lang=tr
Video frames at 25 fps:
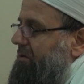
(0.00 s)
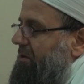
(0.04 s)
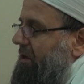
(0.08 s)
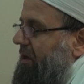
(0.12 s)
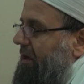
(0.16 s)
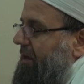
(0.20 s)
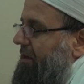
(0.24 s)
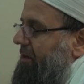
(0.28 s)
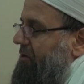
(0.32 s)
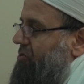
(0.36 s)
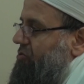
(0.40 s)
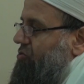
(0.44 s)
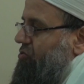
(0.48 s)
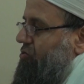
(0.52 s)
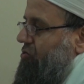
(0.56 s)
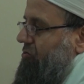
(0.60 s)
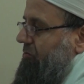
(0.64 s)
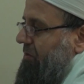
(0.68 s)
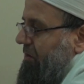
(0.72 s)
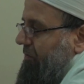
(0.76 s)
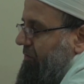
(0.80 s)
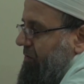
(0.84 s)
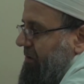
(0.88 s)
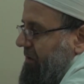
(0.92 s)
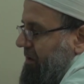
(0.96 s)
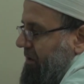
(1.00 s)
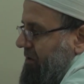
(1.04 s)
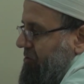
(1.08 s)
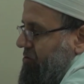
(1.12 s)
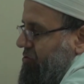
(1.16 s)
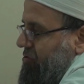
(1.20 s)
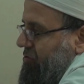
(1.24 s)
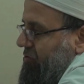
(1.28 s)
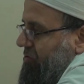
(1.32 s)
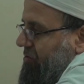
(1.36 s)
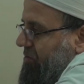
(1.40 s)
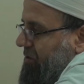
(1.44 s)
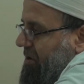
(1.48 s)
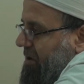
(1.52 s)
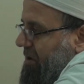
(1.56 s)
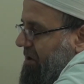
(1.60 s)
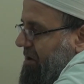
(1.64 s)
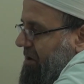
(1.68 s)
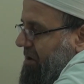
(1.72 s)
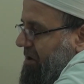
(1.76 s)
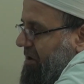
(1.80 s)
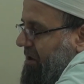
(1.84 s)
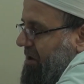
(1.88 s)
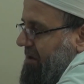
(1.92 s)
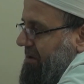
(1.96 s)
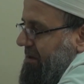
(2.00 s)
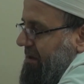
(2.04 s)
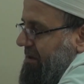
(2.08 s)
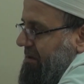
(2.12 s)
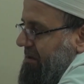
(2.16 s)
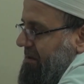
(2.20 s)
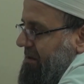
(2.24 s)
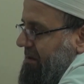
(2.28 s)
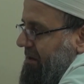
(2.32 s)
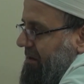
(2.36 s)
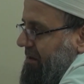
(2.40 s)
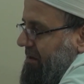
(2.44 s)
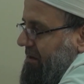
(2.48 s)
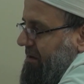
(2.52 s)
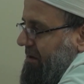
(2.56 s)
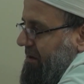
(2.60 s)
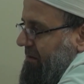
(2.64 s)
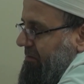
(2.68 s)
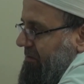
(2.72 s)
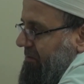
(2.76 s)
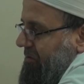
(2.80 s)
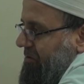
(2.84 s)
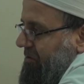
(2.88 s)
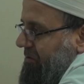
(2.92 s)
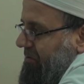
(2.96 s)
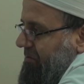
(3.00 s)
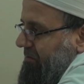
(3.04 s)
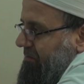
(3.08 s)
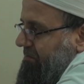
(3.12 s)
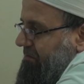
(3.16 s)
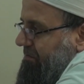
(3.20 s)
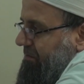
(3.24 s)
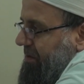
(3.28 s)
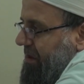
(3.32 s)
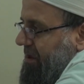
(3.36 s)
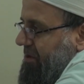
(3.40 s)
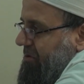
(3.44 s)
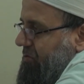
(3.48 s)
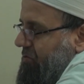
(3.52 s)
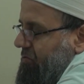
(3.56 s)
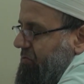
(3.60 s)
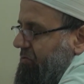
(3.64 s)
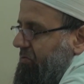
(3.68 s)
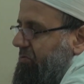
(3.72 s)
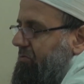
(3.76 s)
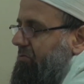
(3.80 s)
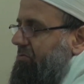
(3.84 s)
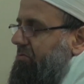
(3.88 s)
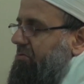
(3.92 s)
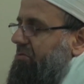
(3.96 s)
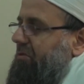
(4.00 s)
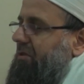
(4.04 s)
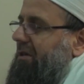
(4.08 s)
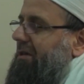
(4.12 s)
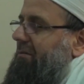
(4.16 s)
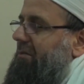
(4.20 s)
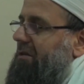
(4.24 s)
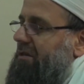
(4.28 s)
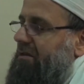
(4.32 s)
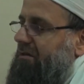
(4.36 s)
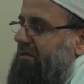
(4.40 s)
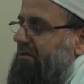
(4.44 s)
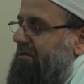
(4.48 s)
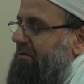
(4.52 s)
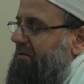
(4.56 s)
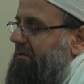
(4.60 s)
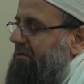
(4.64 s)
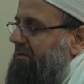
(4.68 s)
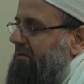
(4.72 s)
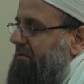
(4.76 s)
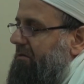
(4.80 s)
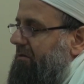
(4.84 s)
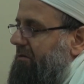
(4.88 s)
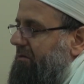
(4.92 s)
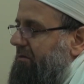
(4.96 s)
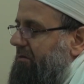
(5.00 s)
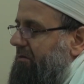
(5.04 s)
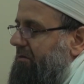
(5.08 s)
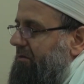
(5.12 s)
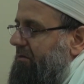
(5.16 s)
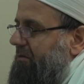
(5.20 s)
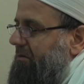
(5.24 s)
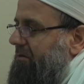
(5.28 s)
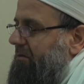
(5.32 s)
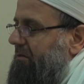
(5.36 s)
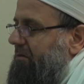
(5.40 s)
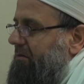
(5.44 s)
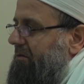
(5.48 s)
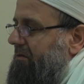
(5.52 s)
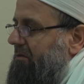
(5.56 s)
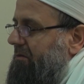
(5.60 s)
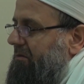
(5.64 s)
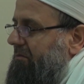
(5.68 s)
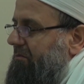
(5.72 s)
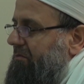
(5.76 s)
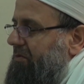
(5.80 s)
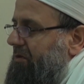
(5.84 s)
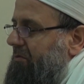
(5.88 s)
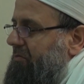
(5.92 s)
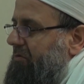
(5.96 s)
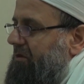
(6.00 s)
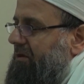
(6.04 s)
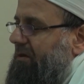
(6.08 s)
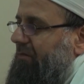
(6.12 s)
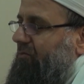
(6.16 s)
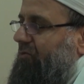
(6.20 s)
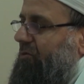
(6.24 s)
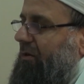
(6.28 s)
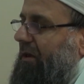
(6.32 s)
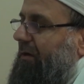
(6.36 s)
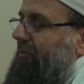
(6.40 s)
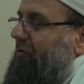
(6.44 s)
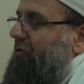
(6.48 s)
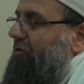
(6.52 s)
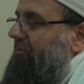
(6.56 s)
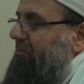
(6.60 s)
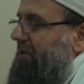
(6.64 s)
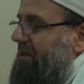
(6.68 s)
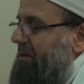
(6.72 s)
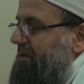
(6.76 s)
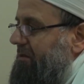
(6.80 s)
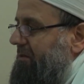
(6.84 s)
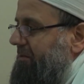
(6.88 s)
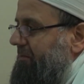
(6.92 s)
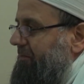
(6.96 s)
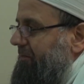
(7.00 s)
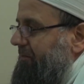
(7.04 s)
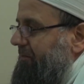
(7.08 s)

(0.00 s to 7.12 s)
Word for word: Yani şu mefulden şunu karşılaştırsan Amrun, Bekirun diyemezsin. Birbirinden mütaber olmaz.